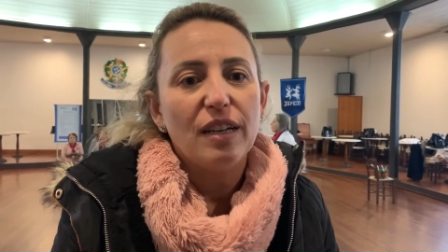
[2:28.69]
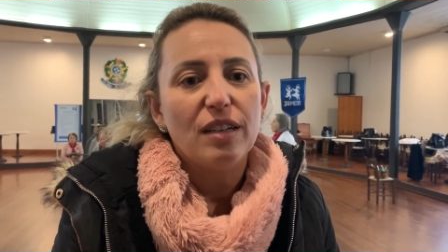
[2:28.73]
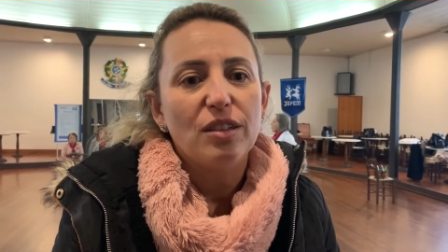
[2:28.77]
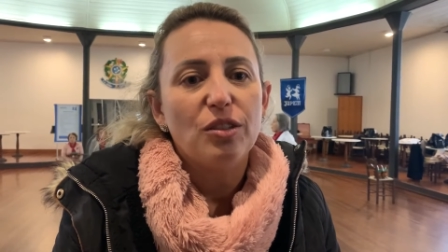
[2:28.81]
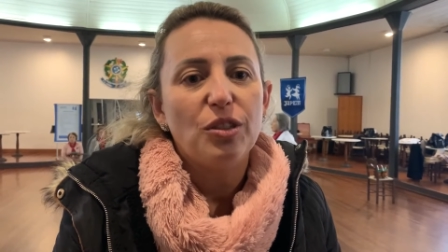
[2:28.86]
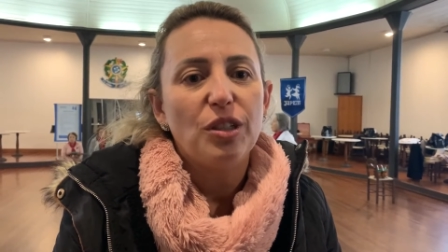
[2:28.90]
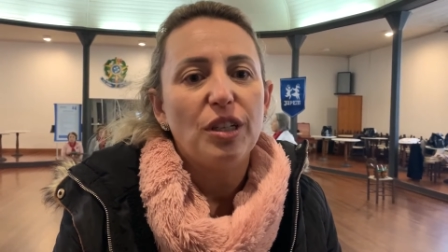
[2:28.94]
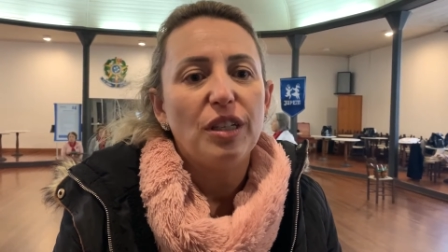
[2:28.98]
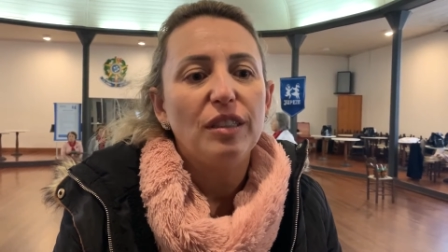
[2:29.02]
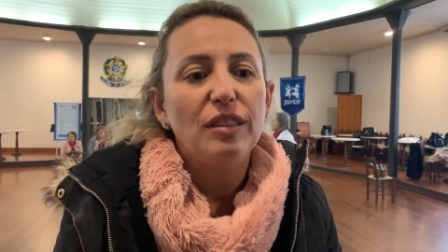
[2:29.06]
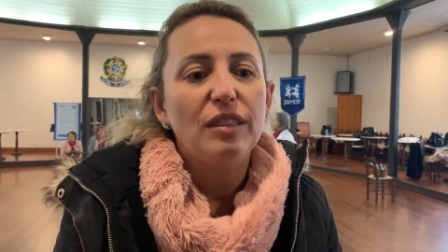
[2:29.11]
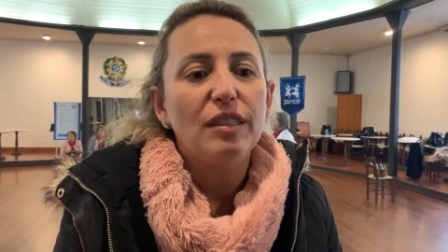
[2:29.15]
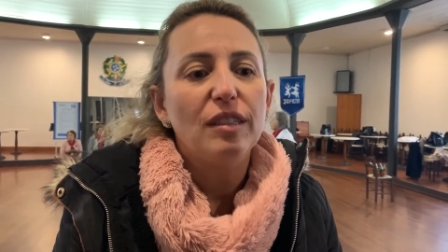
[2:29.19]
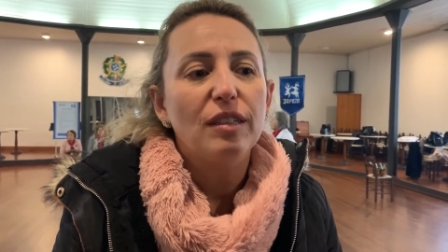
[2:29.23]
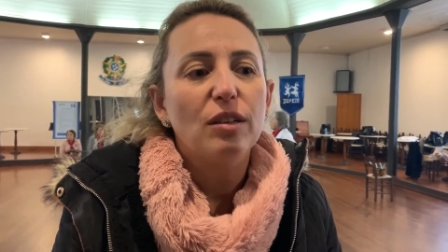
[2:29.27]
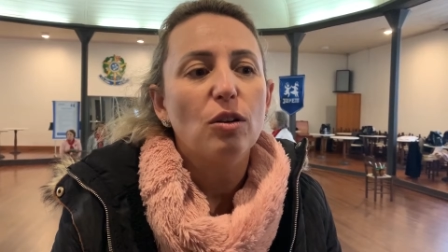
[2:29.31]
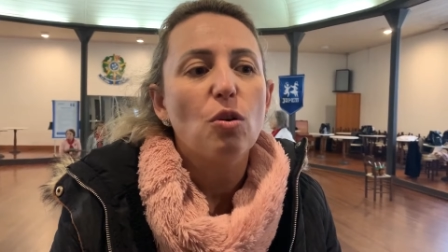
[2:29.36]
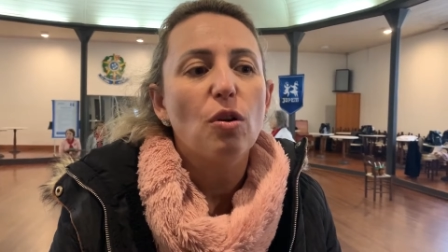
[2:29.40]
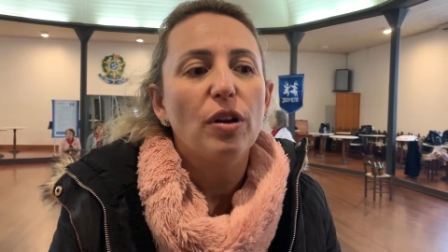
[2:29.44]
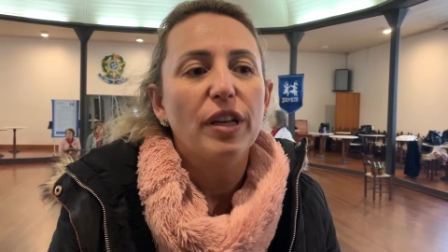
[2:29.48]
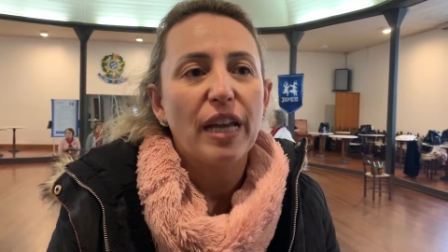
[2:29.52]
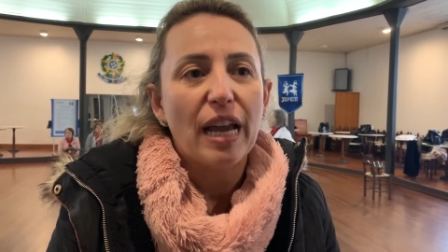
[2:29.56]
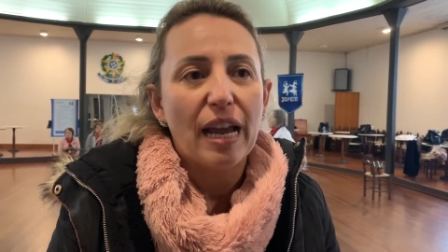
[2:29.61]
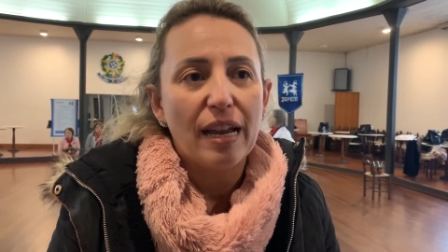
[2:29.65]
e A gente
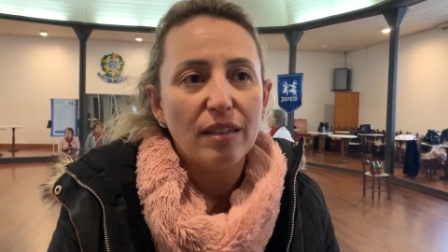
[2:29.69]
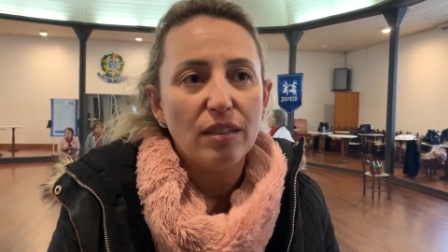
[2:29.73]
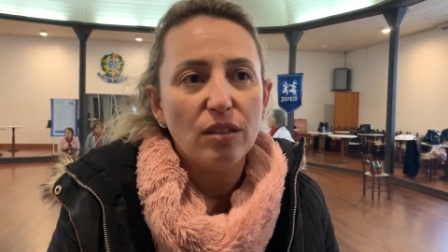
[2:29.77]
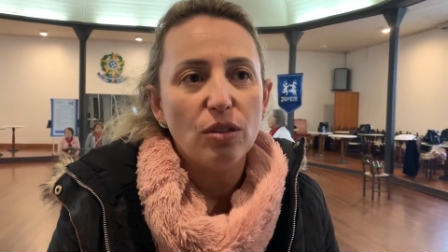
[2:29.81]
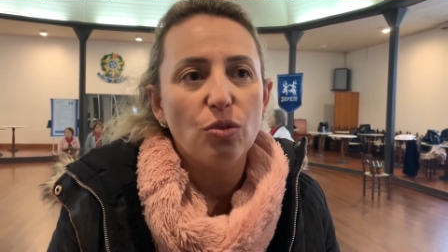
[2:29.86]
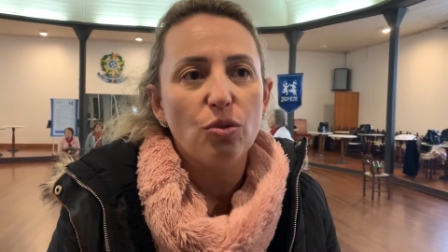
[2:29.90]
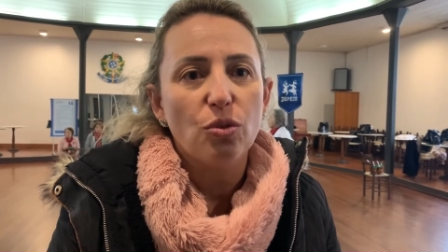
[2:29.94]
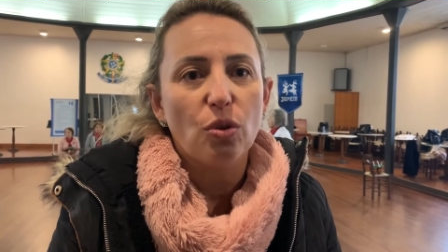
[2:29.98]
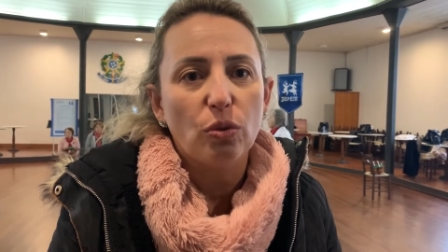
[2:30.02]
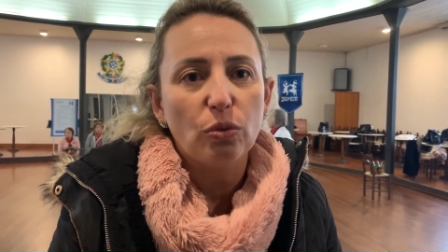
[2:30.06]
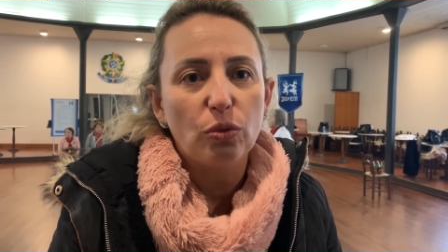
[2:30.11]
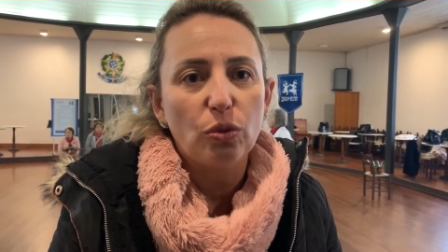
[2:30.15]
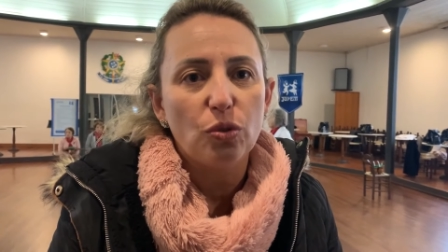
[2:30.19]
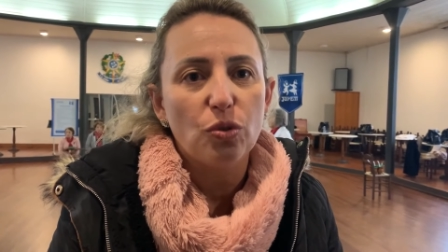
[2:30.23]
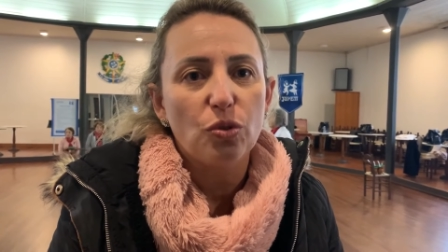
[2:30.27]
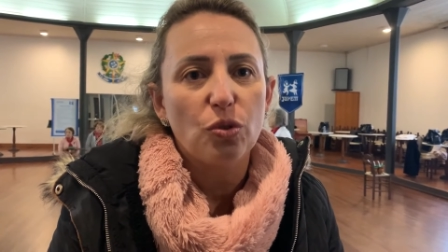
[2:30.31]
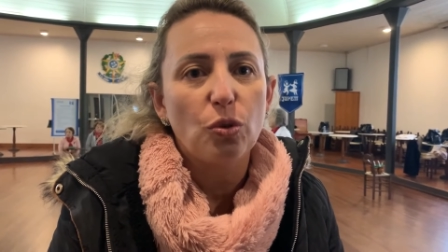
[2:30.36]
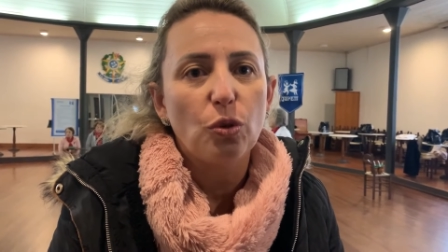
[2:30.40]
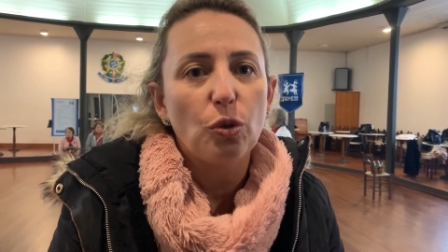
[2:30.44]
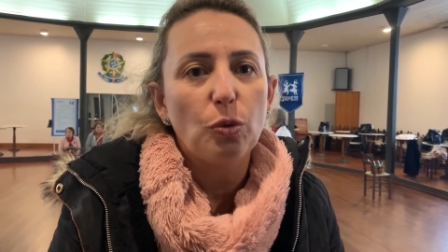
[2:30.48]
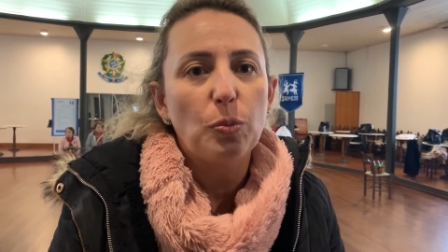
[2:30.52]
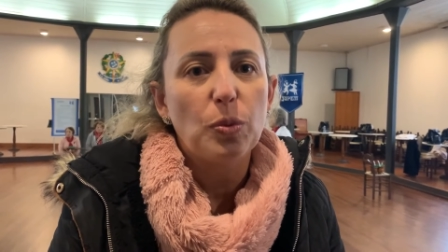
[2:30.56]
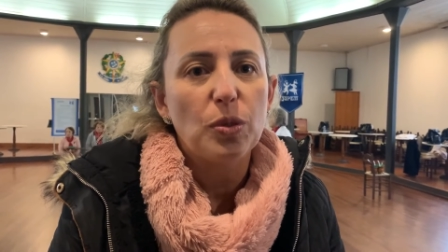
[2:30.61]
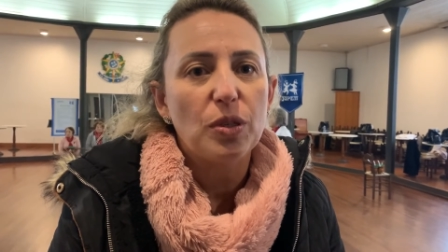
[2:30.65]
conhece os outros
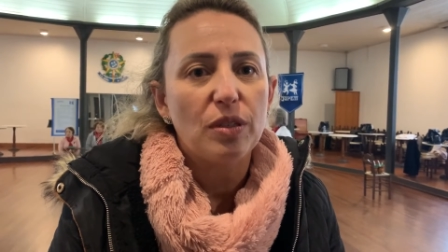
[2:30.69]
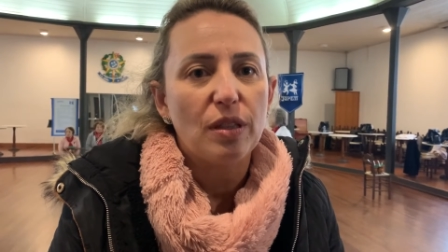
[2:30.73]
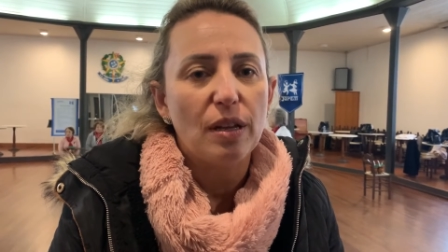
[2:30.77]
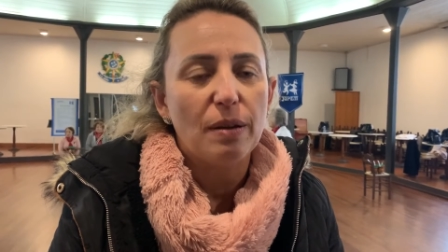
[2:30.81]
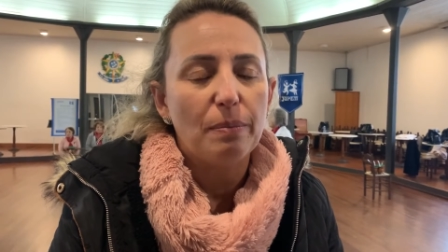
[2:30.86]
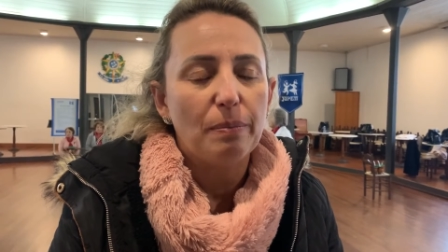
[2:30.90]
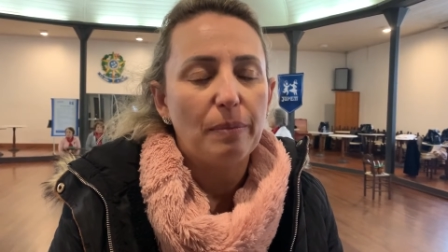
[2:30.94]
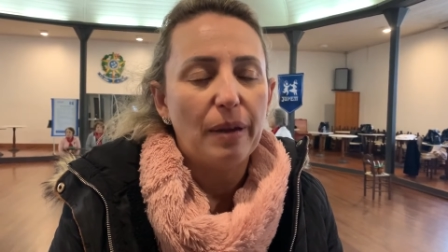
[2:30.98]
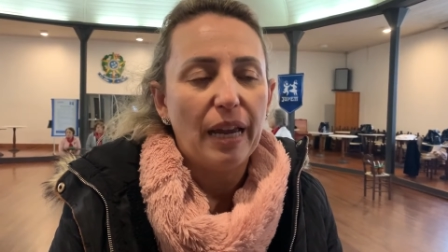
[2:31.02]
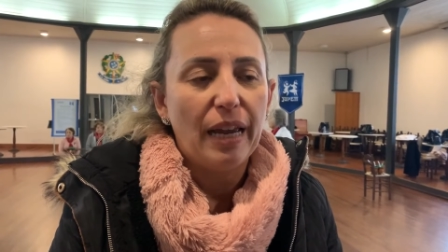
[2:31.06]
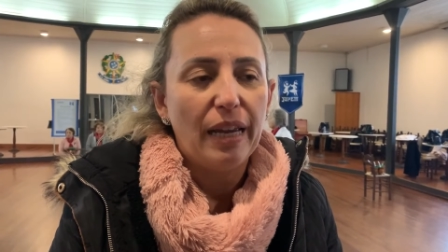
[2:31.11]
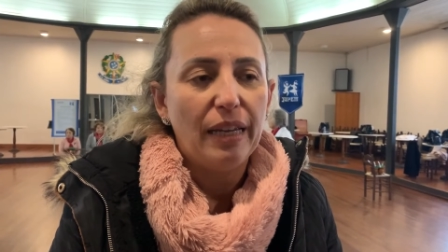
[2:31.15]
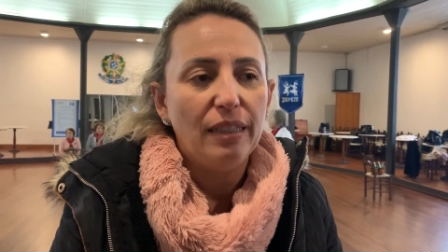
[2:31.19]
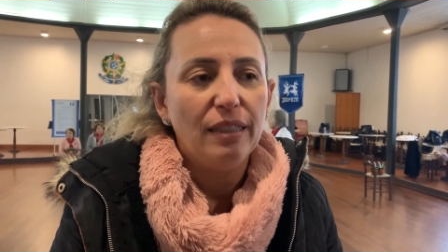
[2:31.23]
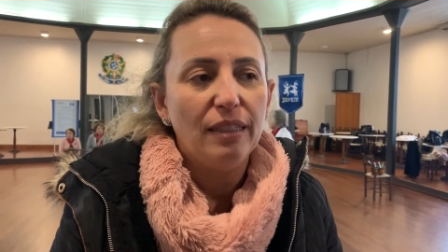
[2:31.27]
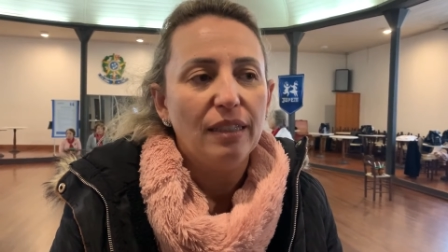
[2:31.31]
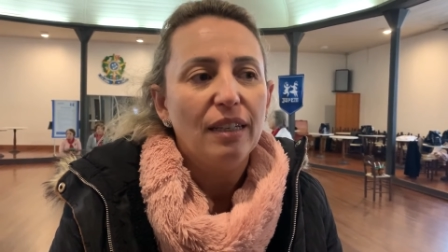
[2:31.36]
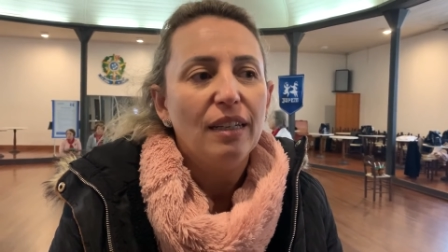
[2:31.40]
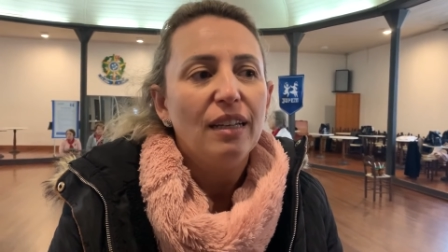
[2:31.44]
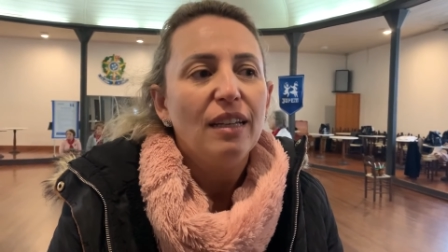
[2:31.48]
grupos também